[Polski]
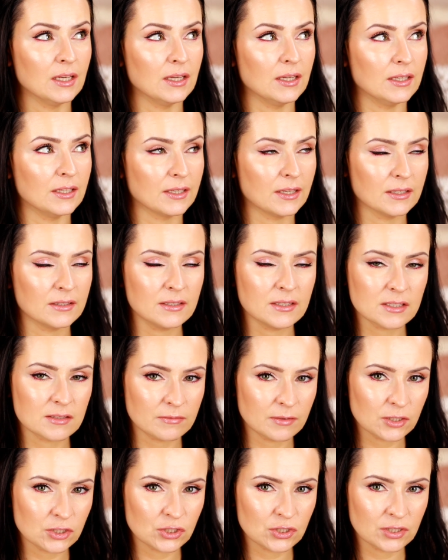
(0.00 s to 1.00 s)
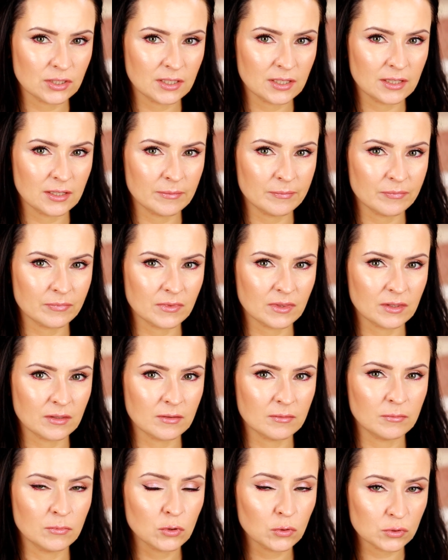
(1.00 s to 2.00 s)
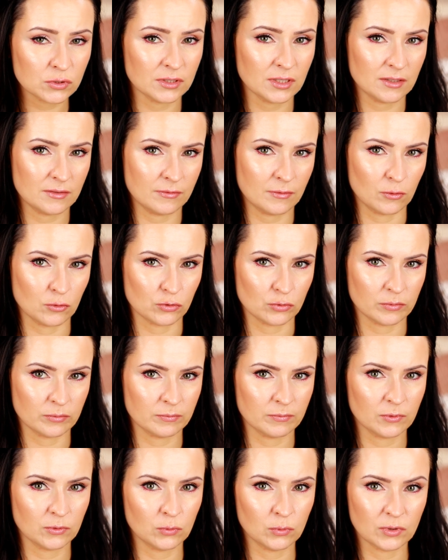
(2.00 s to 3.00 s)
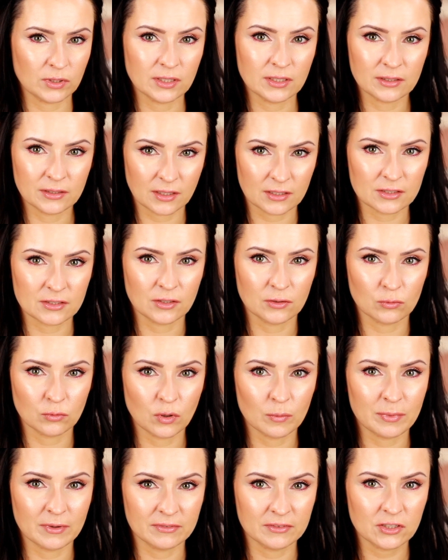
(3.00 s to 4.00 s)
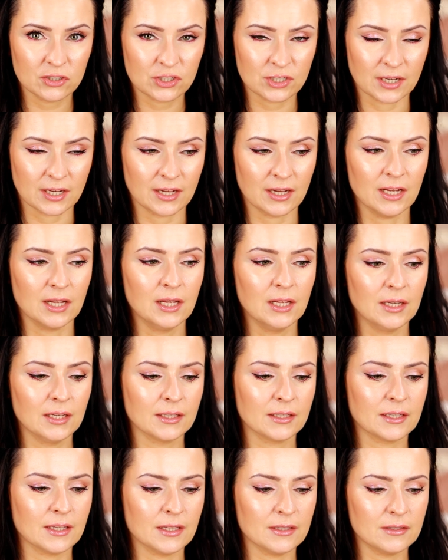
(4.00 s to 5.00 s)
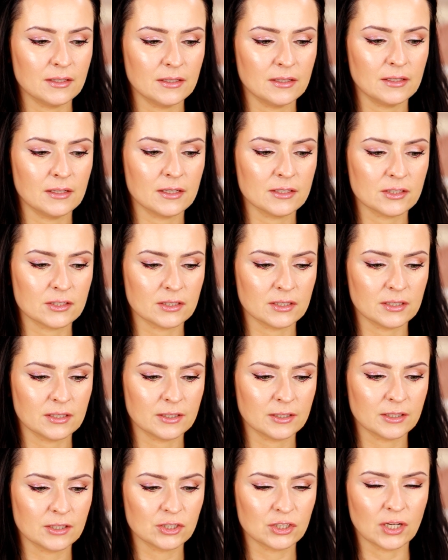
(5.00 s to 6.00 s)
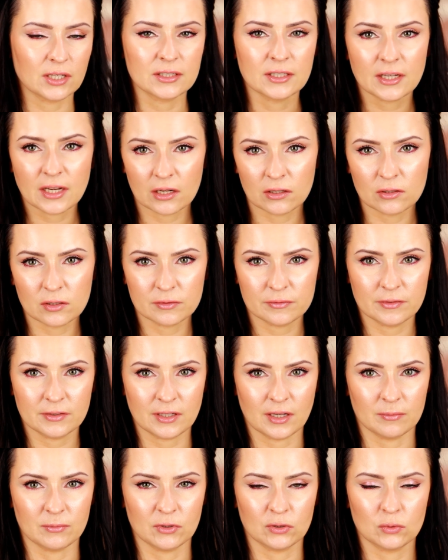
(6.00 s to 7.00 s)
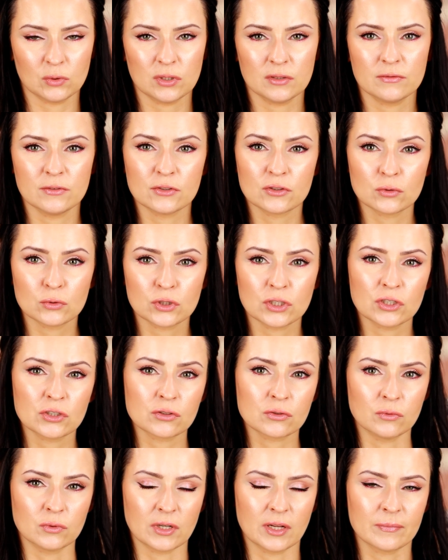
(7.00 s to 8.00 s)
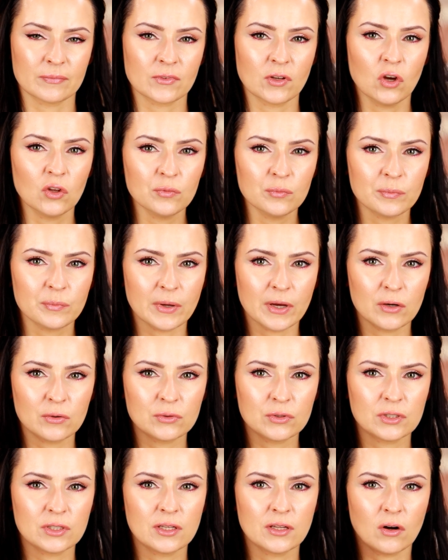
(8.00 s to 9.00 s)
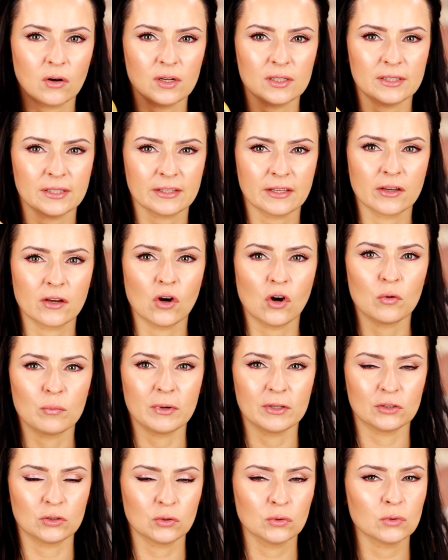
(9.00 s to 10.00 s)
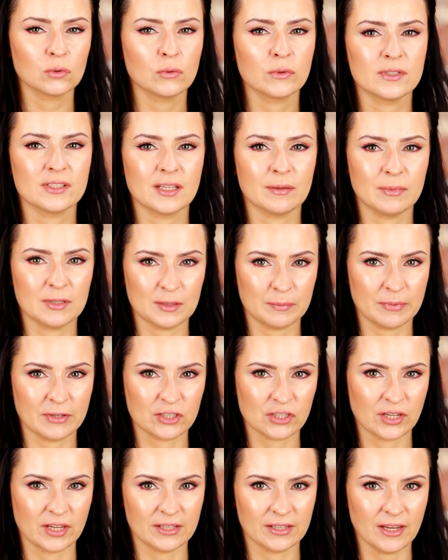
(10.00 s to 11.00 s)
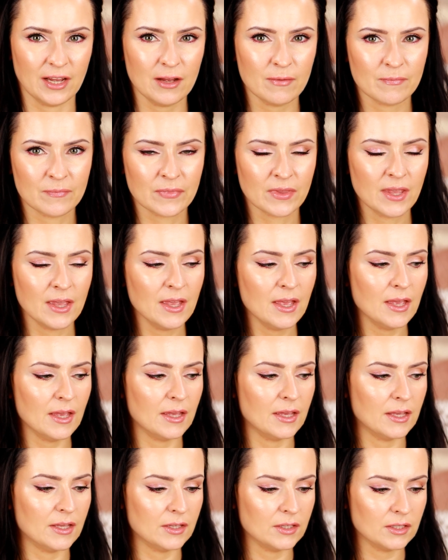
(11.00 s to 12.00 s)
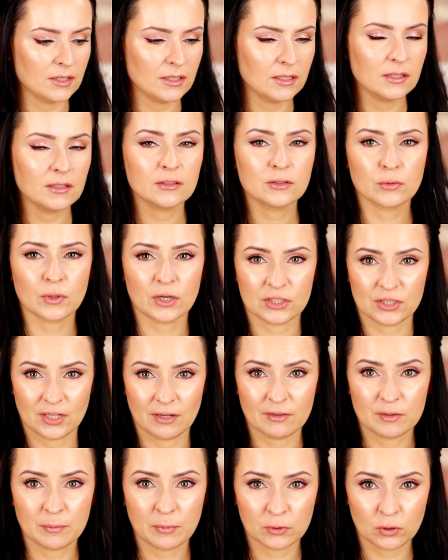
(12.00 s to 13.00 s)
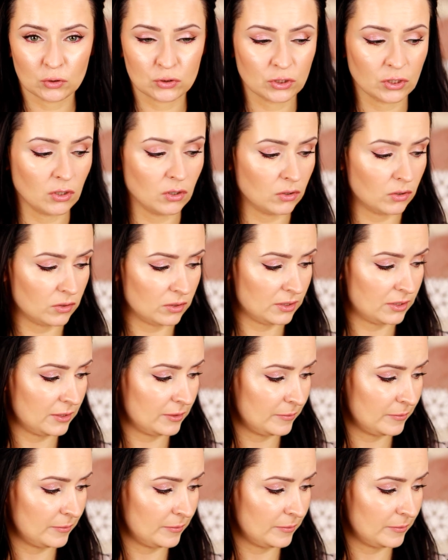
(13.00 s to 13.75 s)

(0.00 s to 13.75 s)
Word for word: e, kiedy jest właśnie mm, mróz na dworzu, który nas niedługo pewnie czeka, kiedy jest e, grzanie kaloryferami, które wysusza skórę. On pełni rolę takiego opatrunku i zabezpieczenia e, i słuchajcie, nawet pod oczy go